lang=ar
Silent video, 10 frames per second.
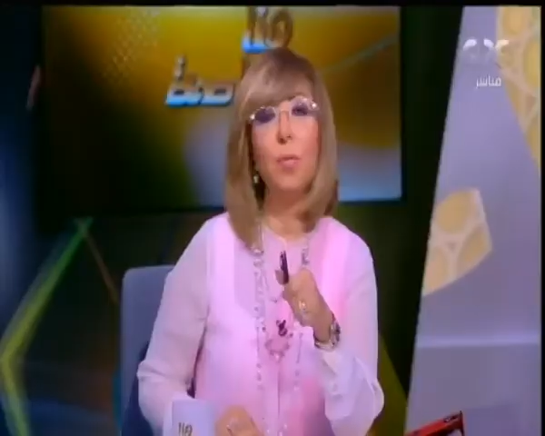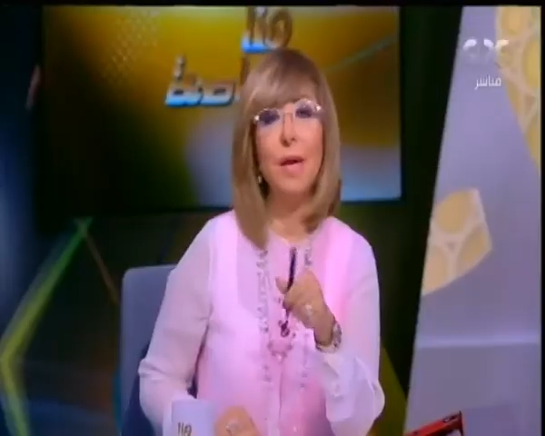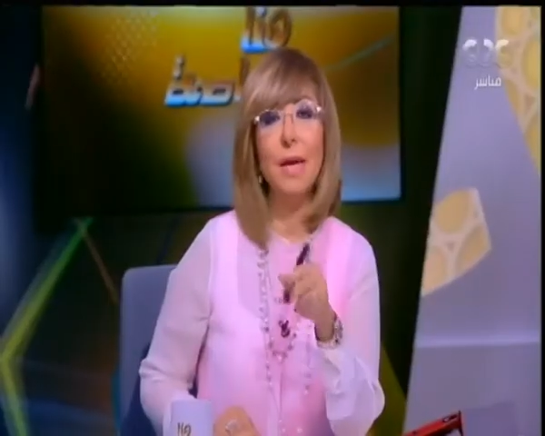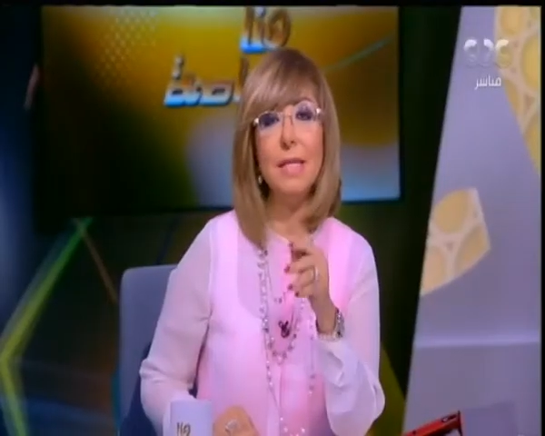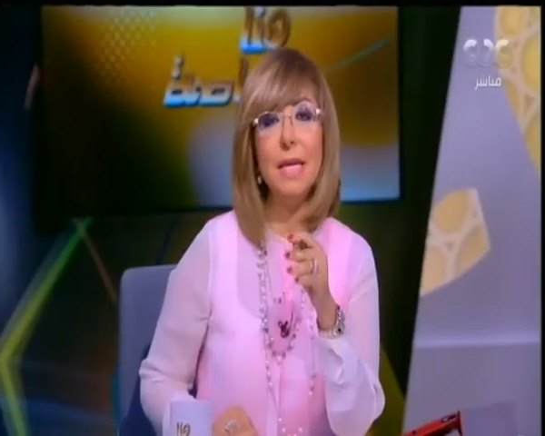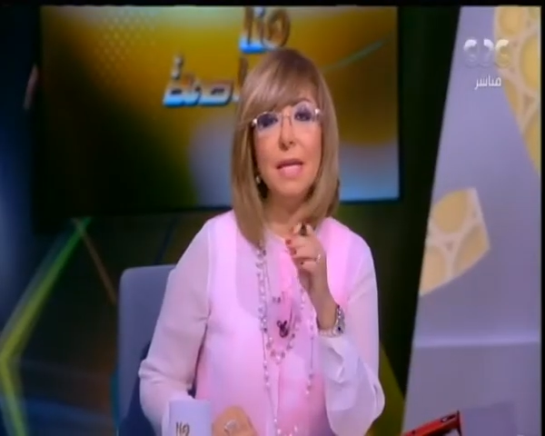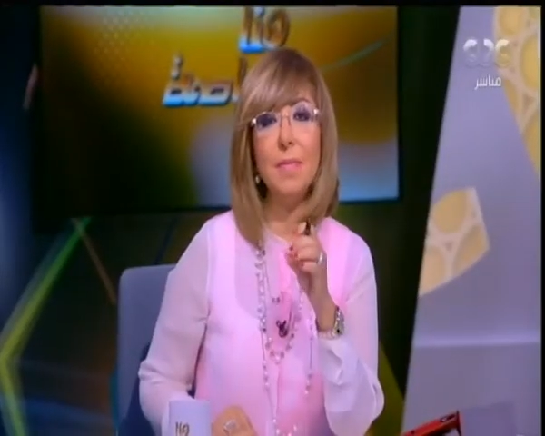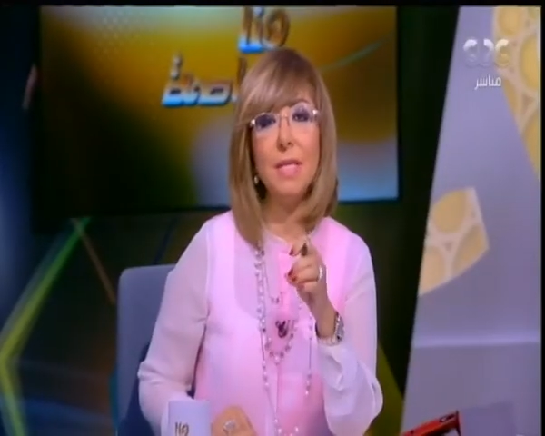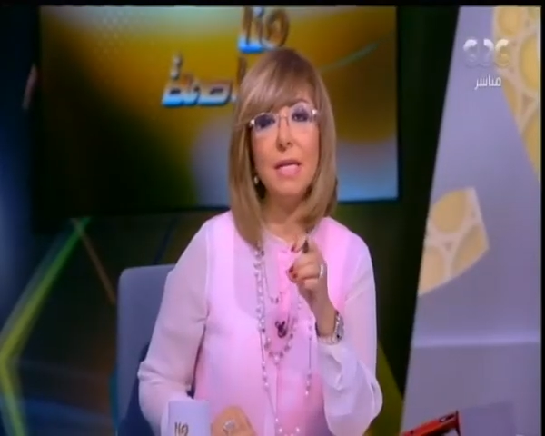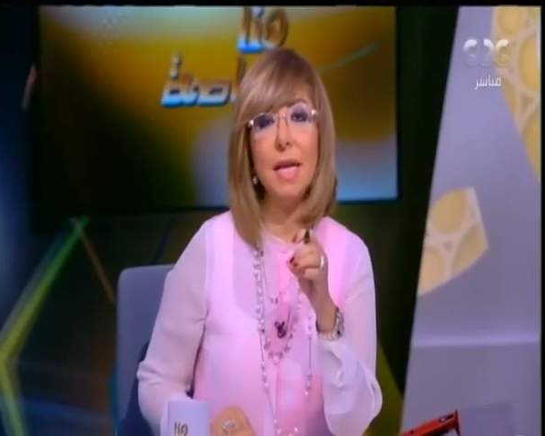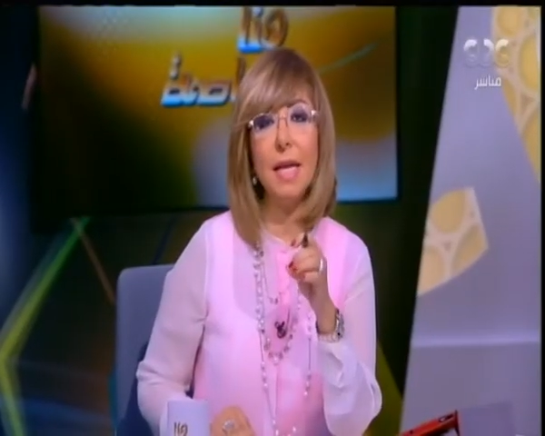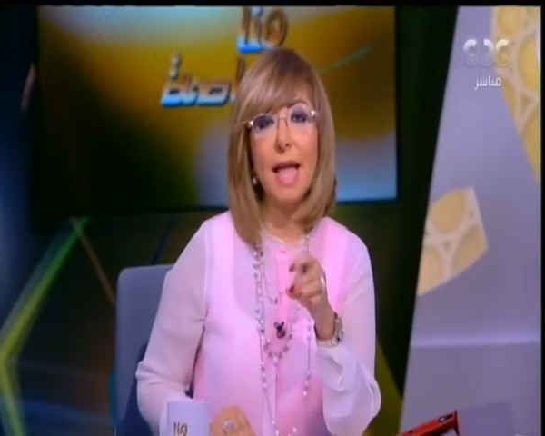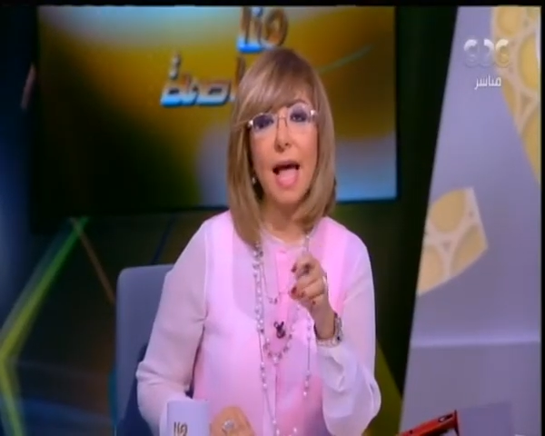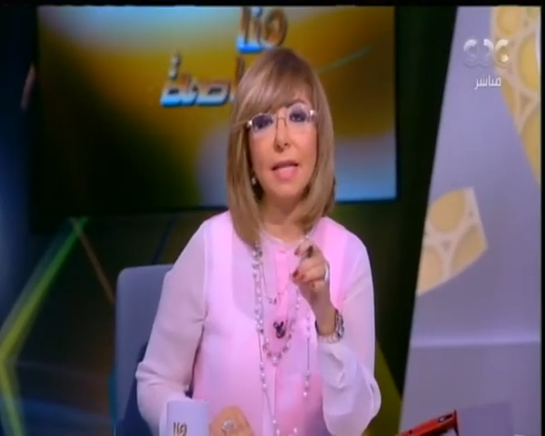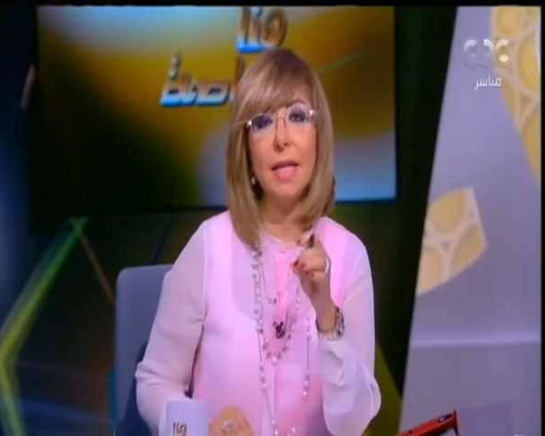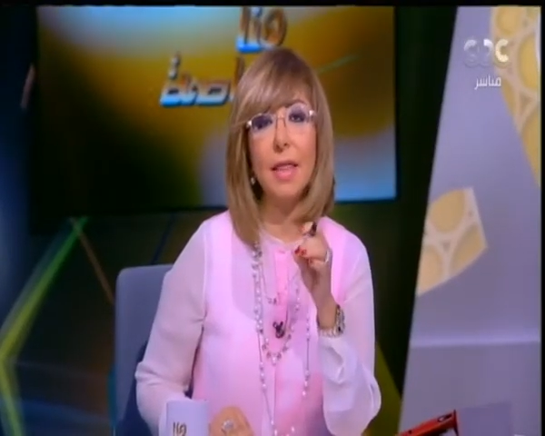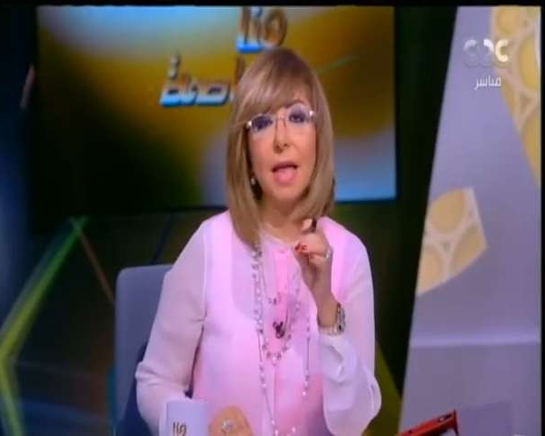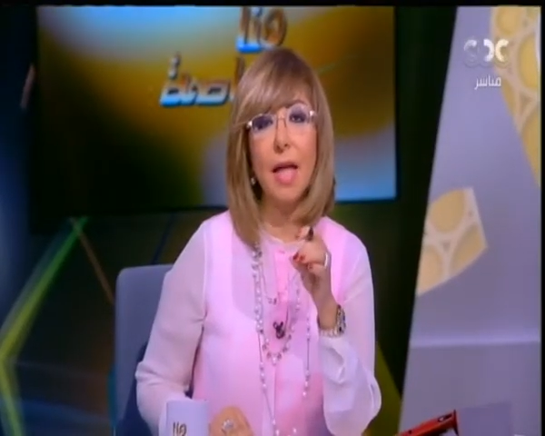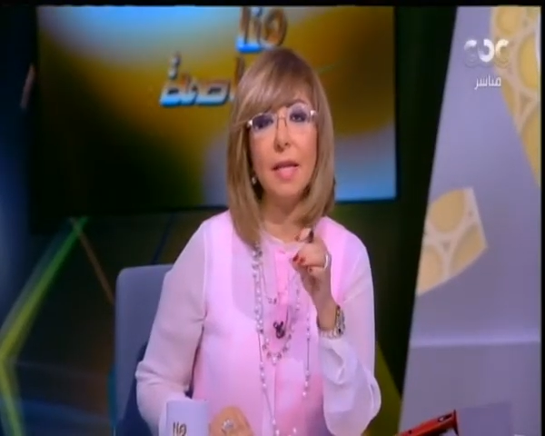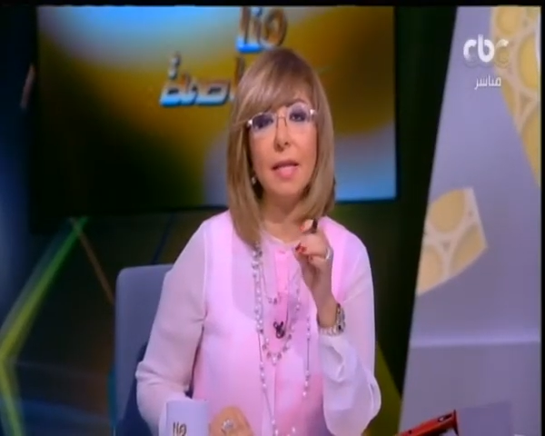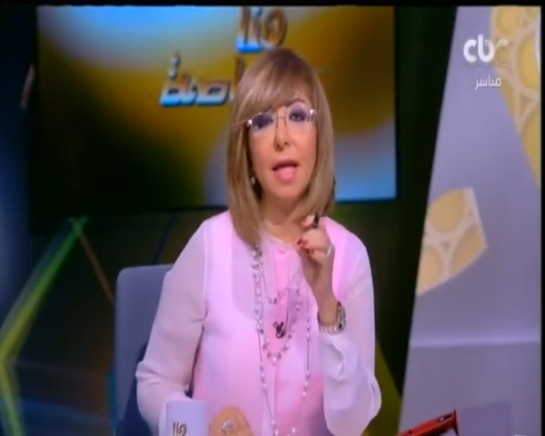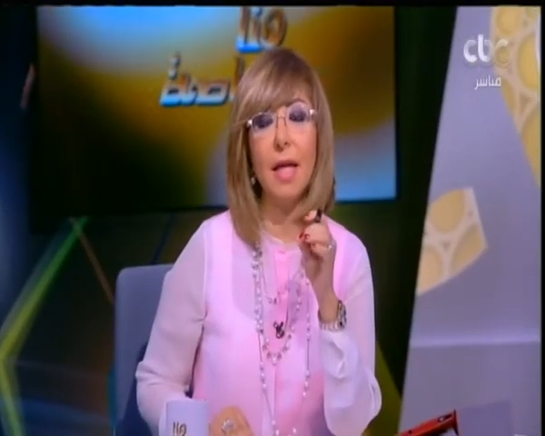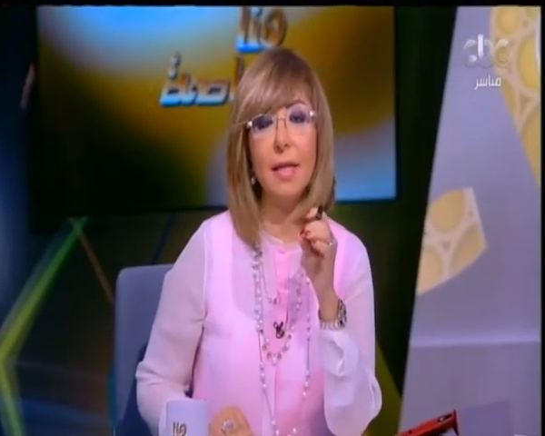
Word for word: من جديد ما زلنا نتحدث عن